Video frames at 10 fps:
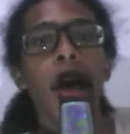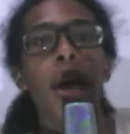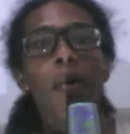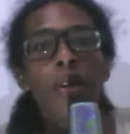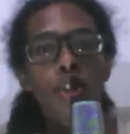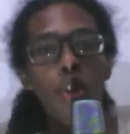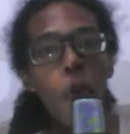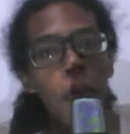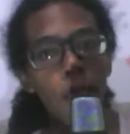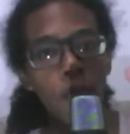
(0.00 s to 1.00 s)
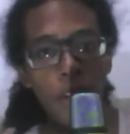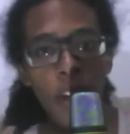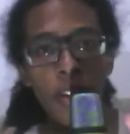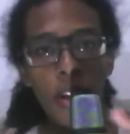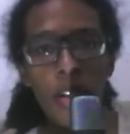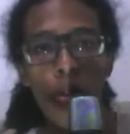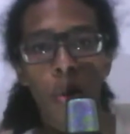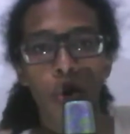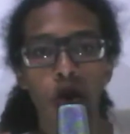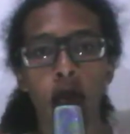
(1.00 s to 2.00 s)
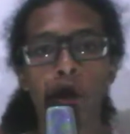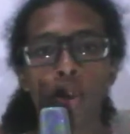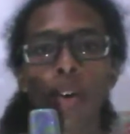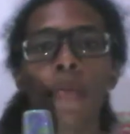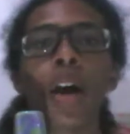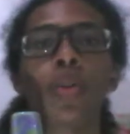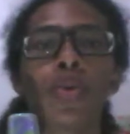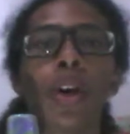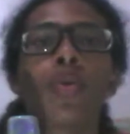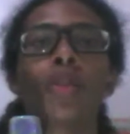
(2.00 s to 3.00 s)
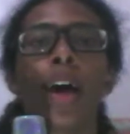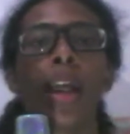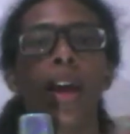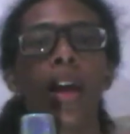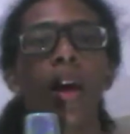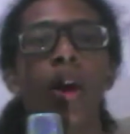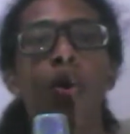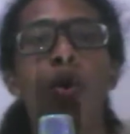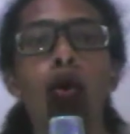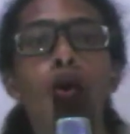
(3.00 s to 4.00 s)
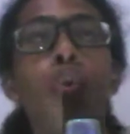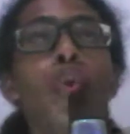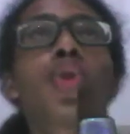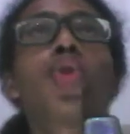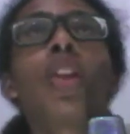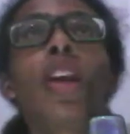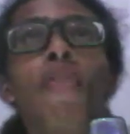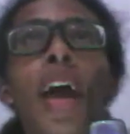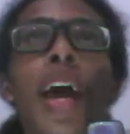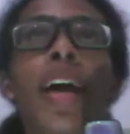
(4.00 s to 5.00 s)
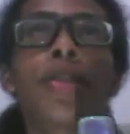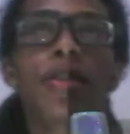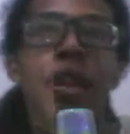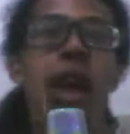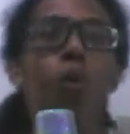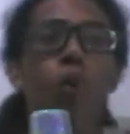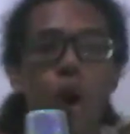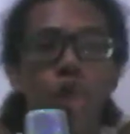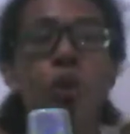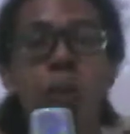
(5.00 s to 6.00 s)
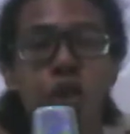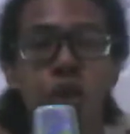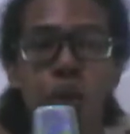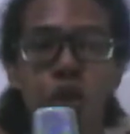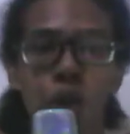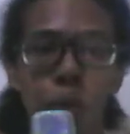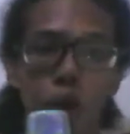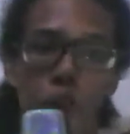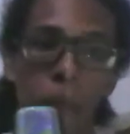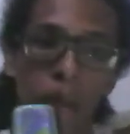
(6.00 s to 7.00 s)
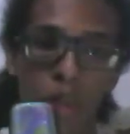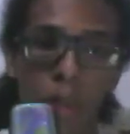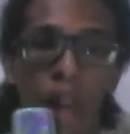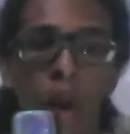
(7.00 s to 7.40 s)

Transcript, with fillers: Eu indico para vocês que são youtubers novatos a usarem o Sony Vegas, que é um ótimo editor de programas para